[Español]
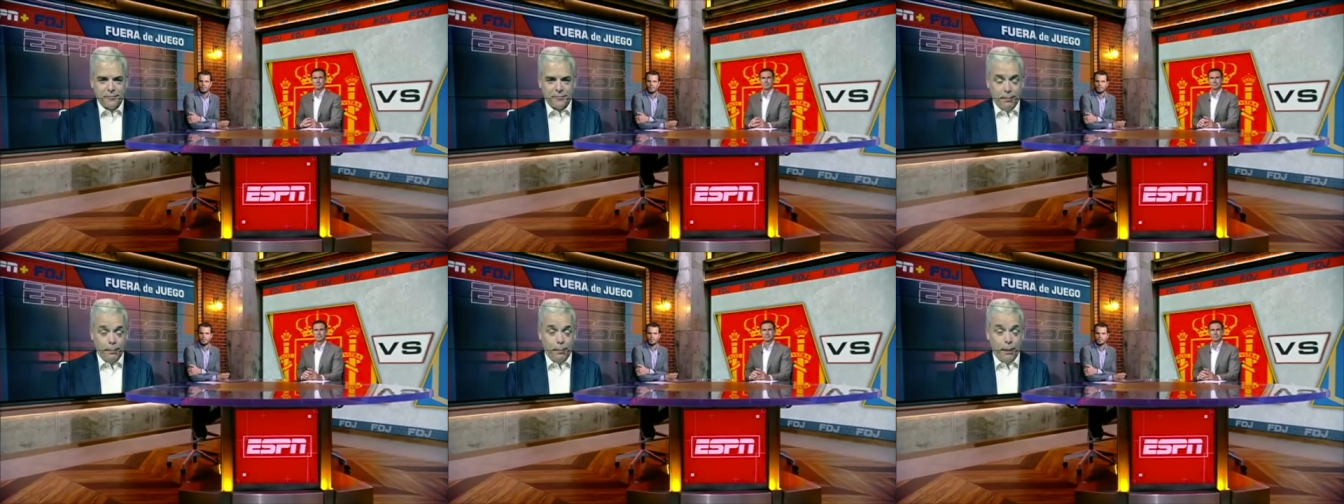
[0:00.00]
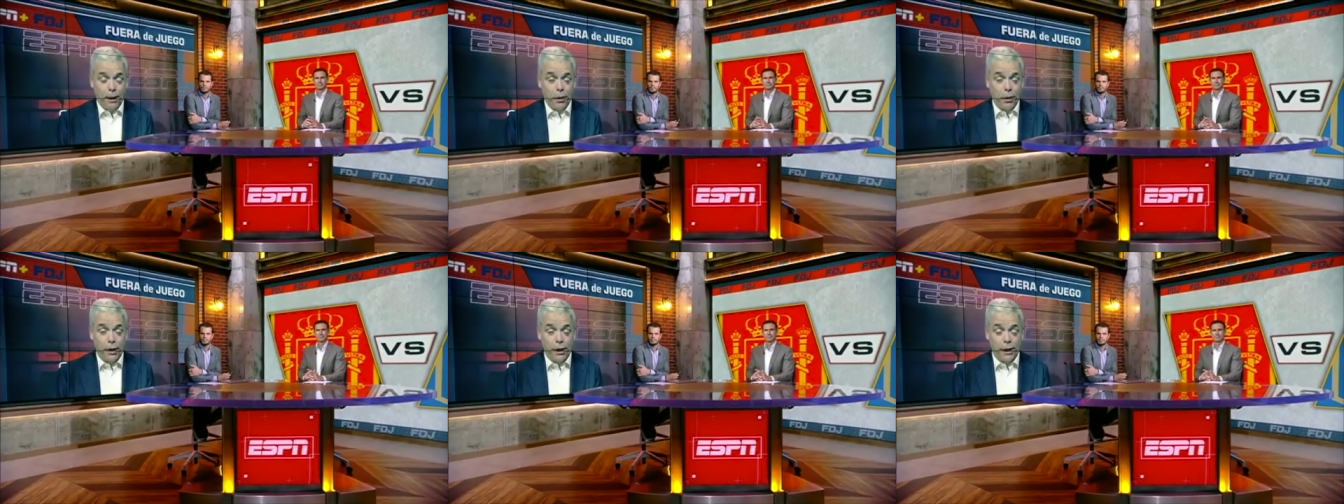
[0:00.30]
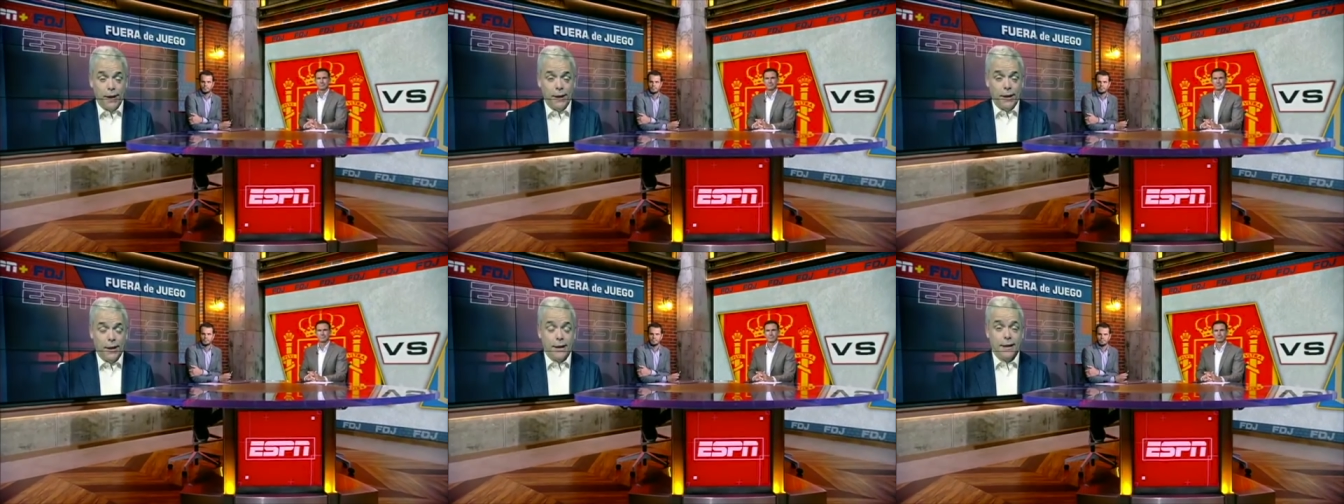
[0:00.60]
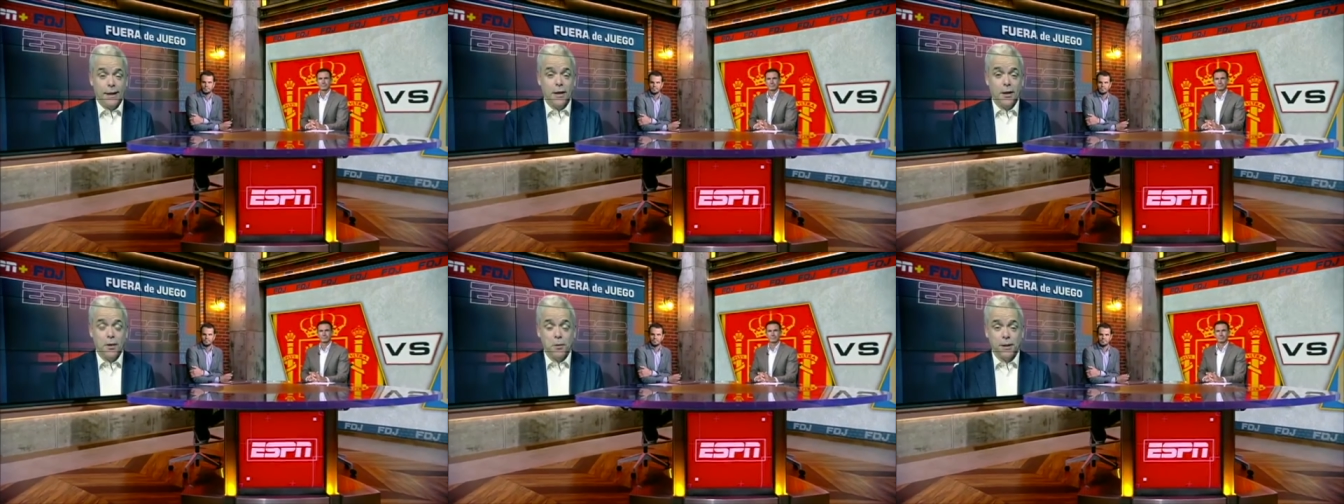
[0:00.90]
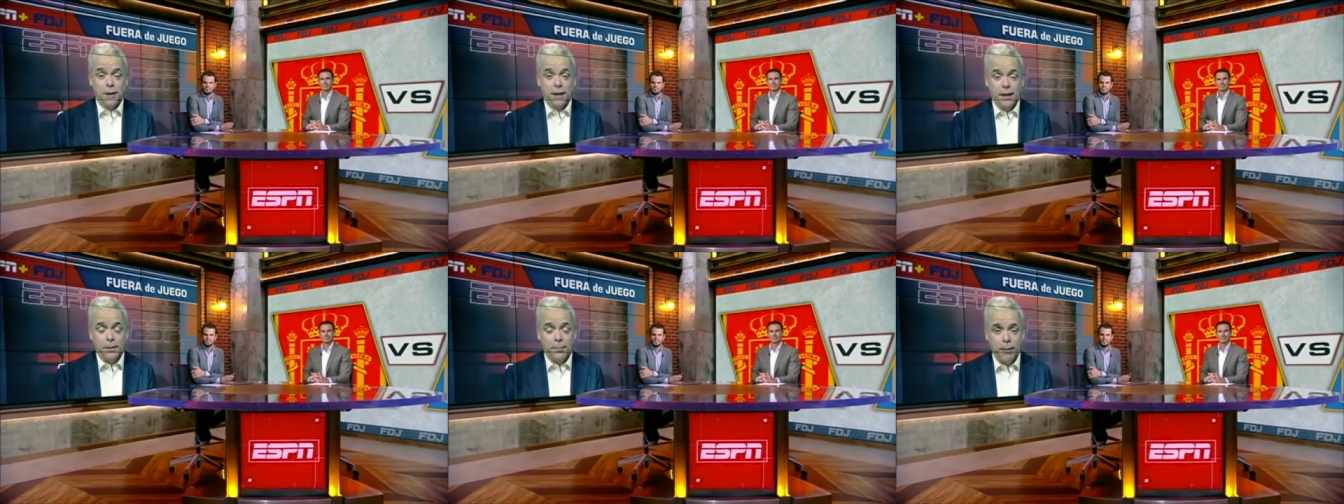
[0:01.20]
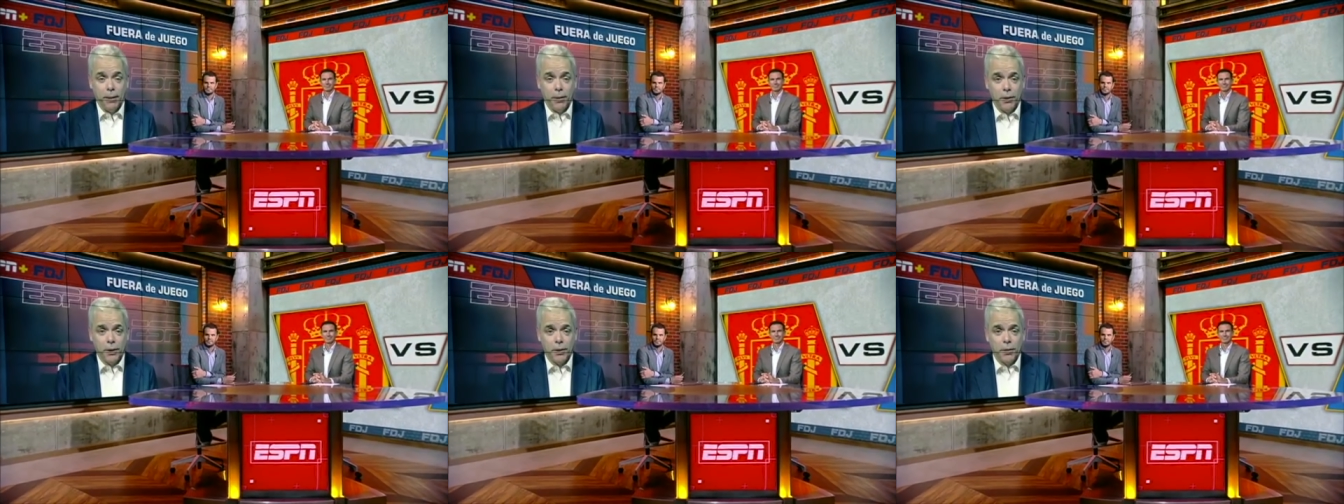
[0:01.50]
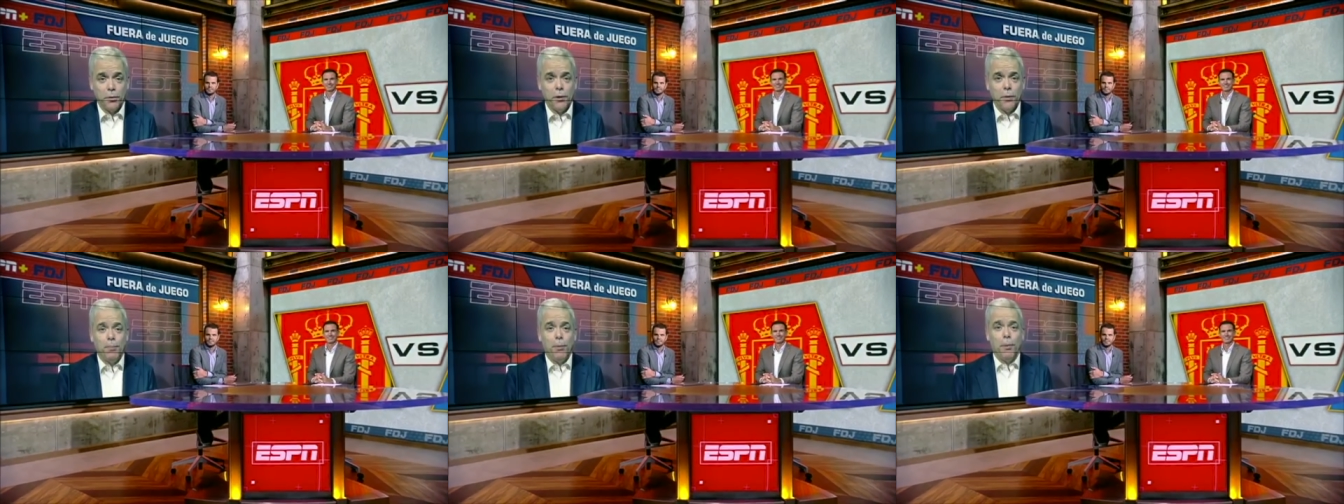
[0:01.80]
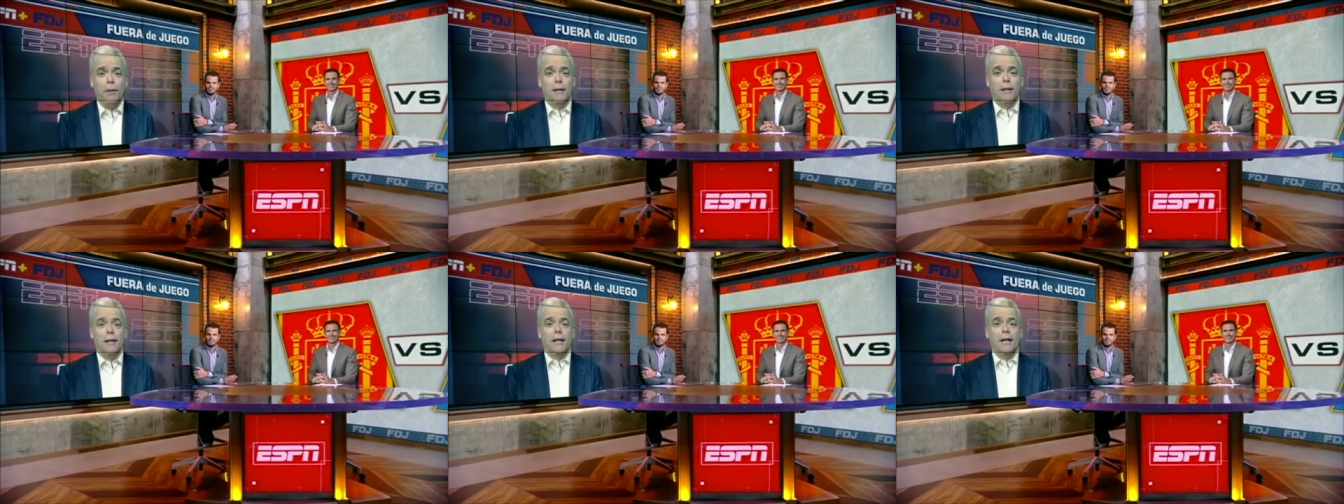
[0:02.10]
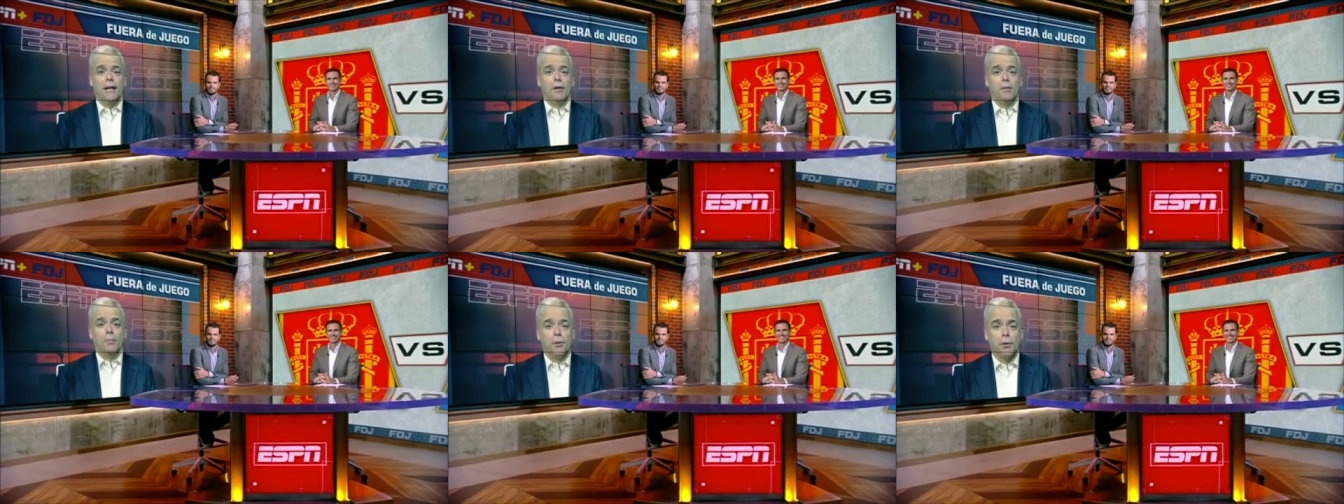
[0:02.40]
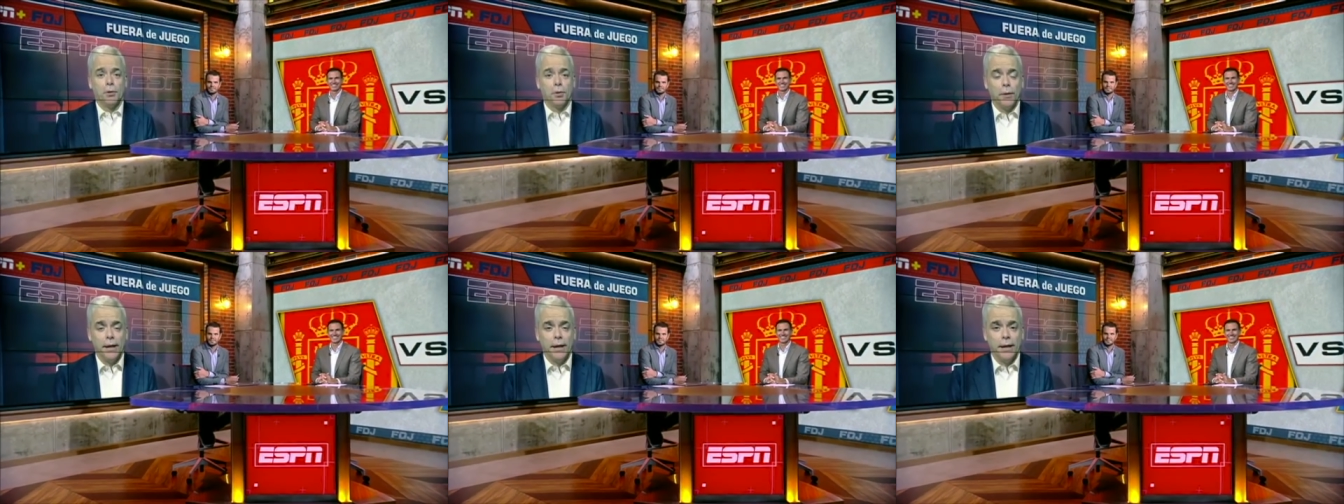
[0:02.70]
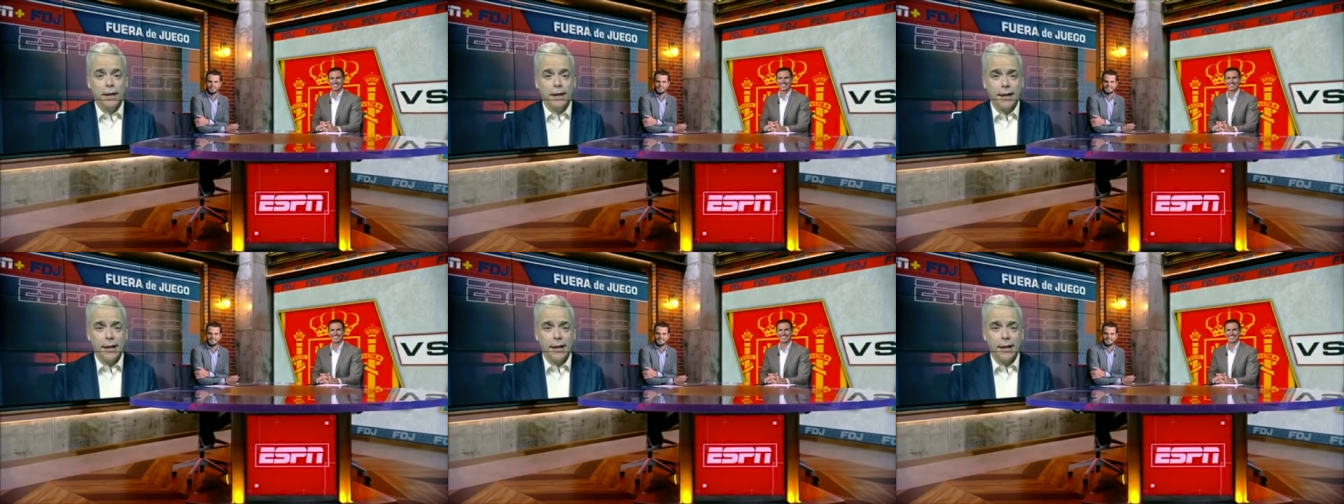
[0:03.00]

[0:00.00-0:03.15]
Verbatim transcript: Paco, ¿qué, tal? ¿Cómo estáis? Paco, que es un tipo veterano por su edad,